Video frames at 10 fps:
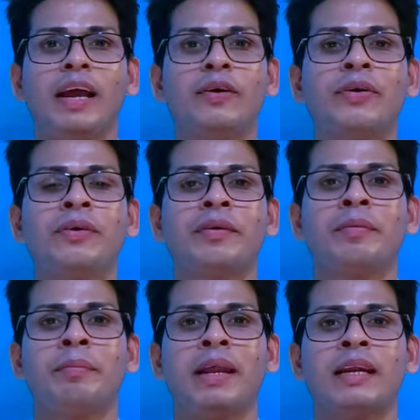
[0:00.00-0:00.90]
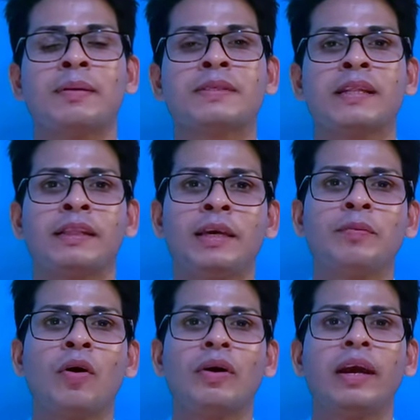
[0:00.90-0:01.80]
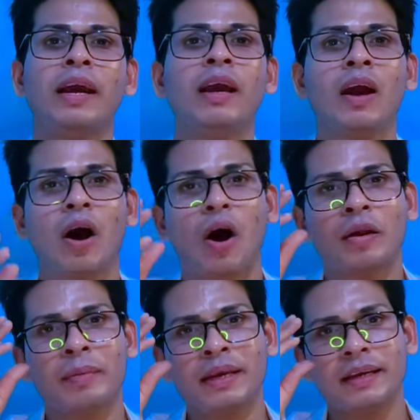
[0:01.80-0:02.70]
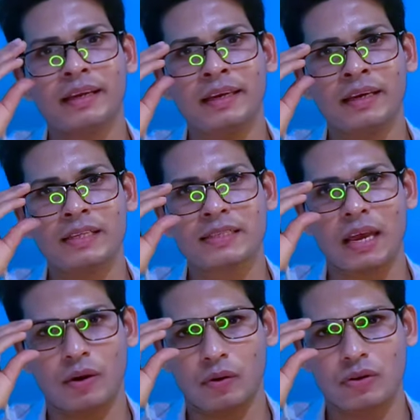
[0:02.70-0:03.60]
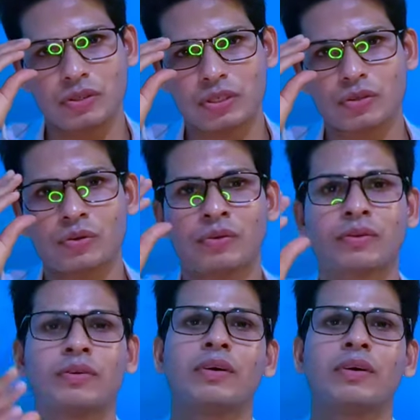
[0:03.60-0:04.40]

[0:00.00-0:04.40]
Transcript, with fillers: हेलो मेरा नाम संदीप गौड़ है और मैं क्लिनिकल साइकोलॉजिस्ट हूँ